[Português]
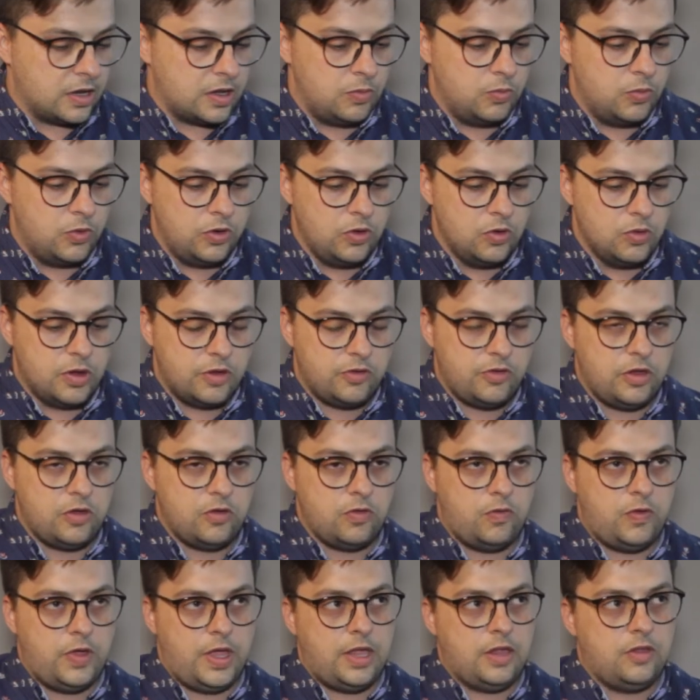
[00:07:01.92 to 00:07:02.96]
Camboriú, a
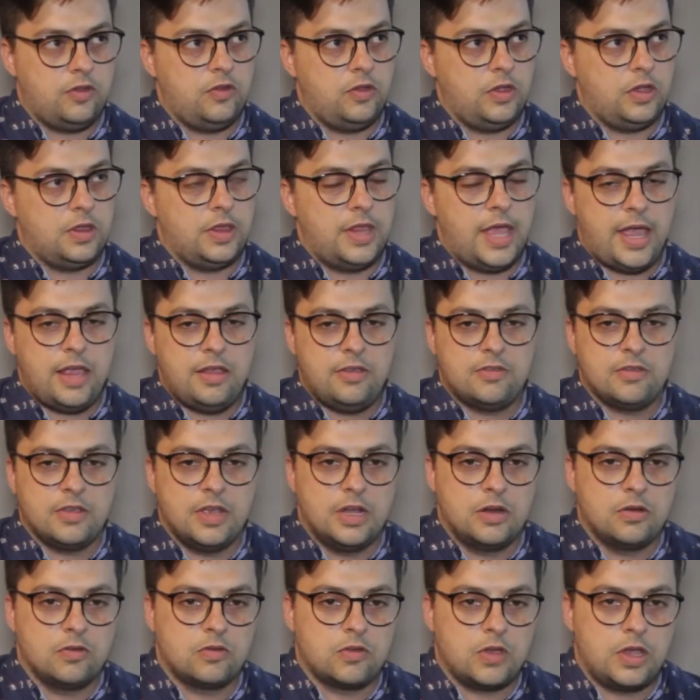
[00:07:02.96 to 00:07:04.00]
gente vem de 10
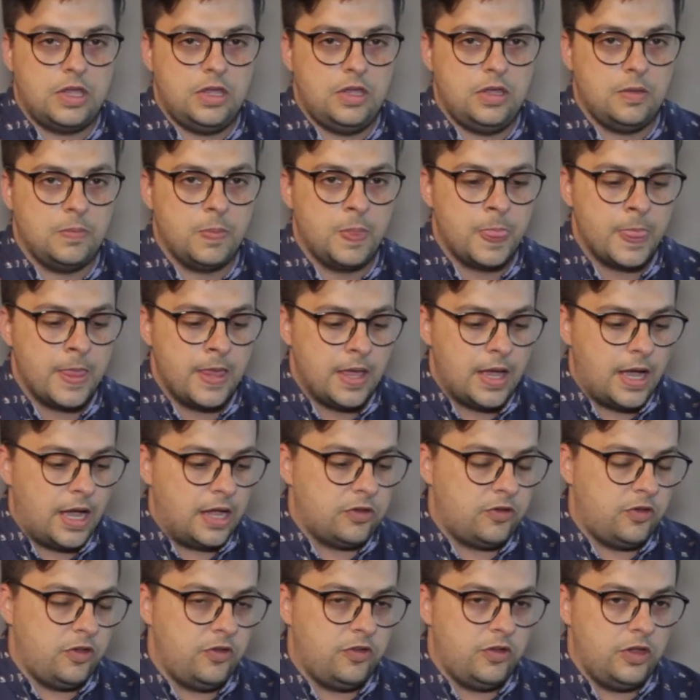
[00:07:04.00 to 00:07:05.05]
anos aí,
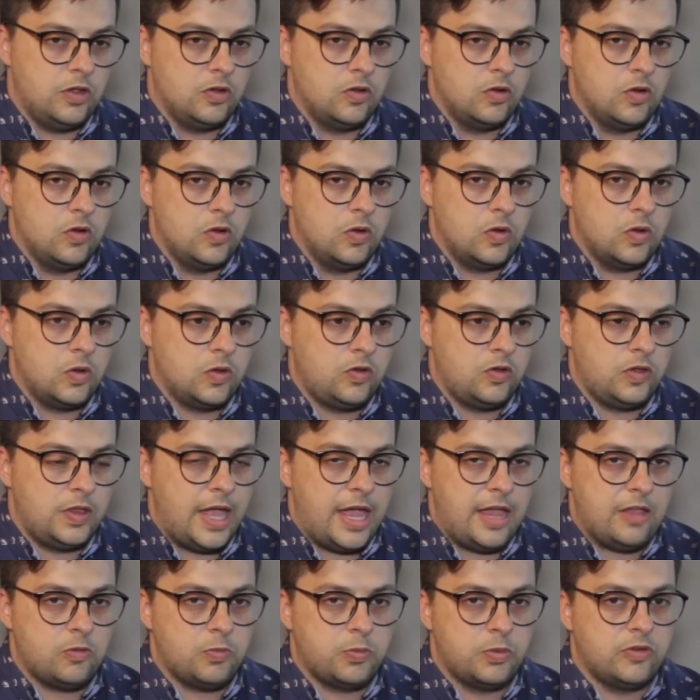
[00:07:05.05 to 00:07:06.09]
atingindo de
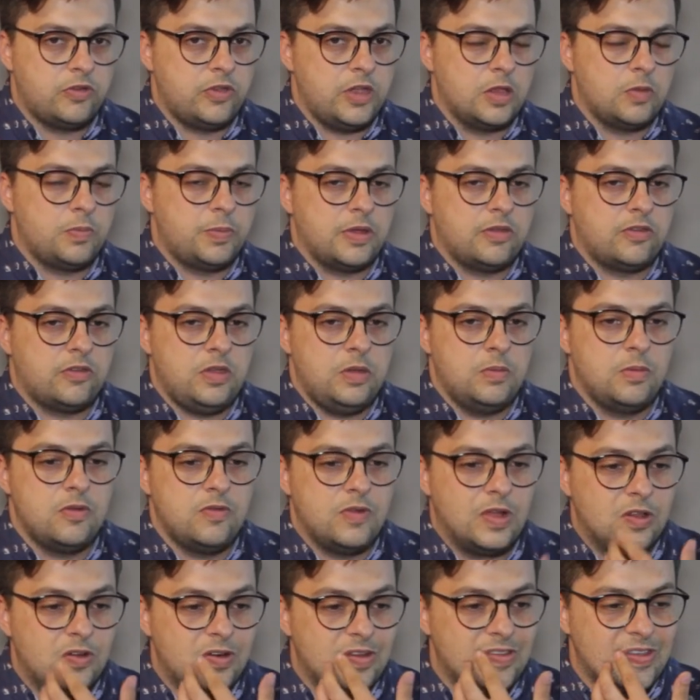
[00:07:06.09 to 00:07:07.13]
10% para cima de
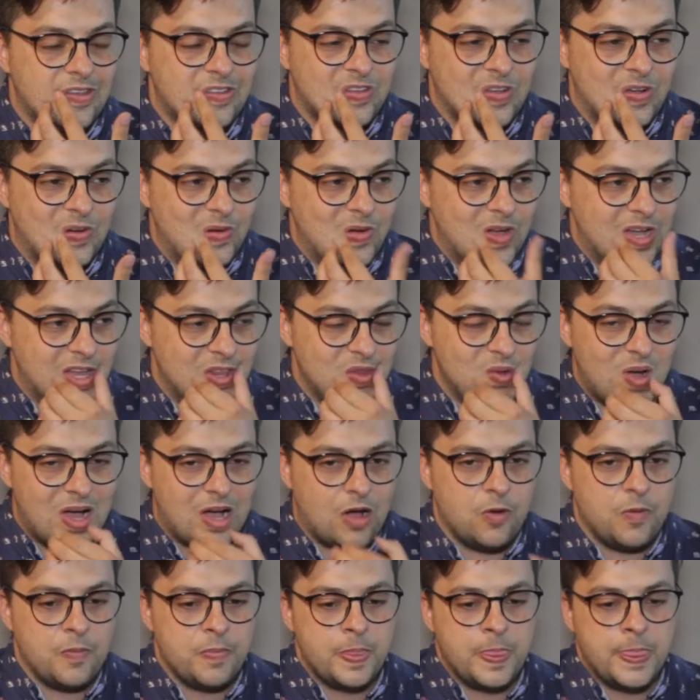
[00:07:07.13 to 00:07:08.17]
valorização
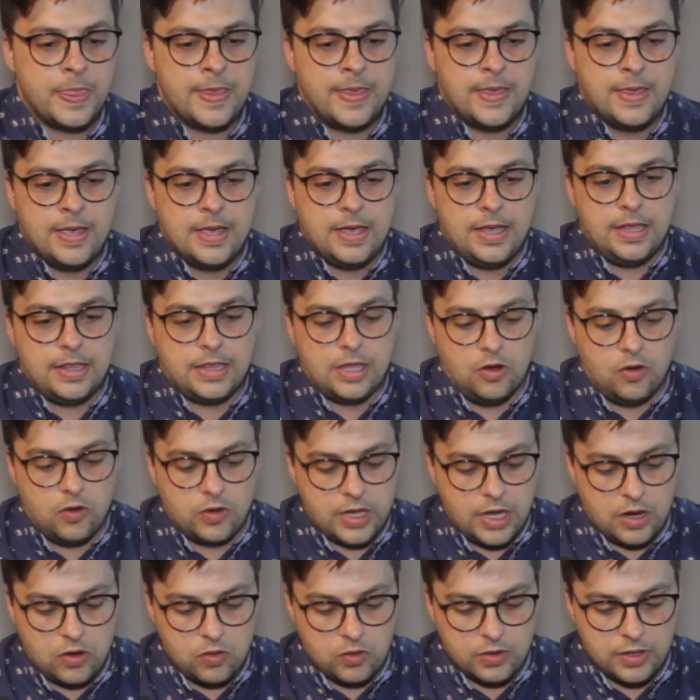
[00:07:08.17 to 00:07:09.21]
anual. Então o
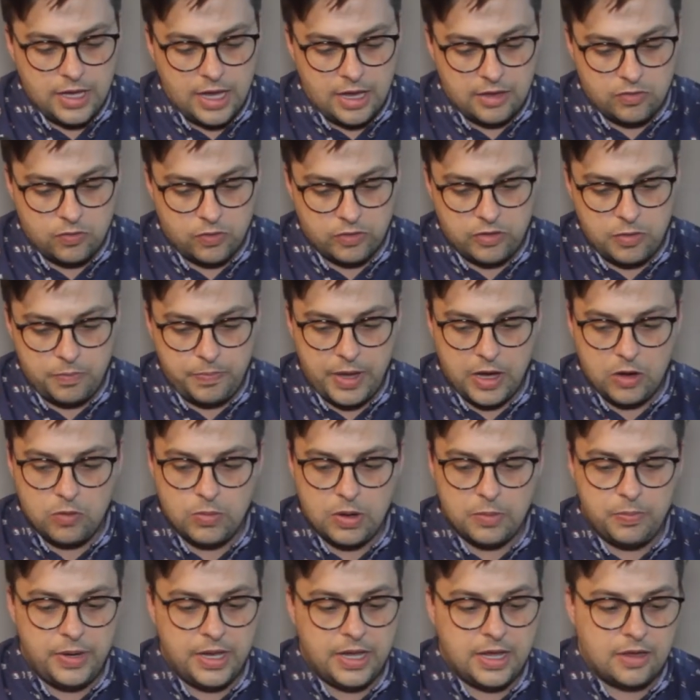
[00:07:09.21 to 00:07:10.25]
que acontece? Você pega
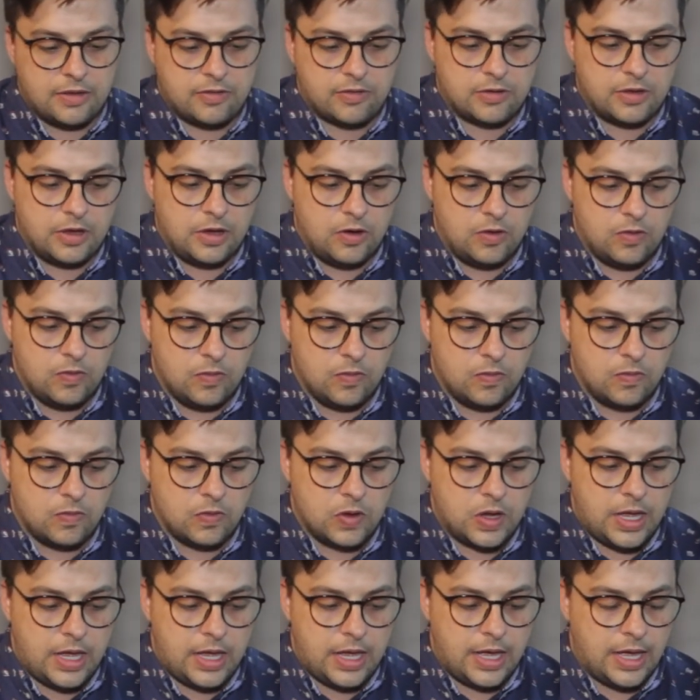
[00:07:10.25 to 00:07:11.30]
uma aplicação
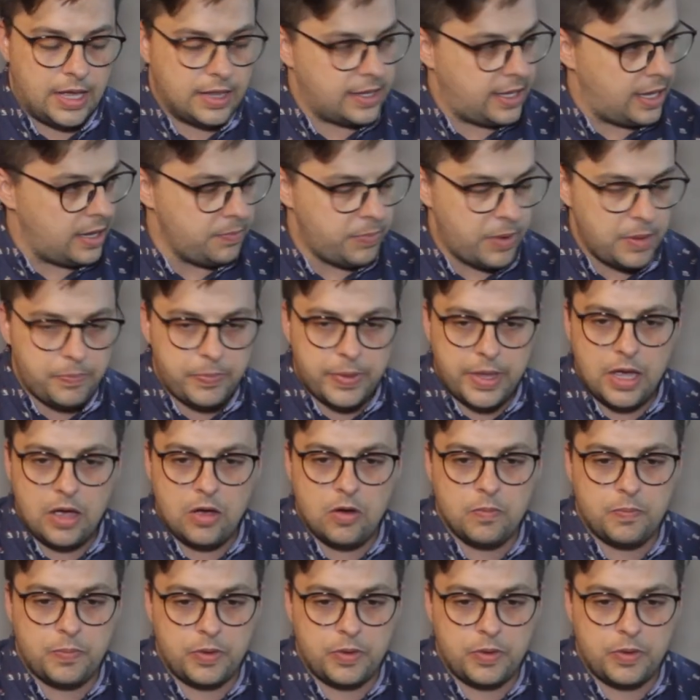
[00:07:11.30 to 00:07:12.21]
é, até em papel,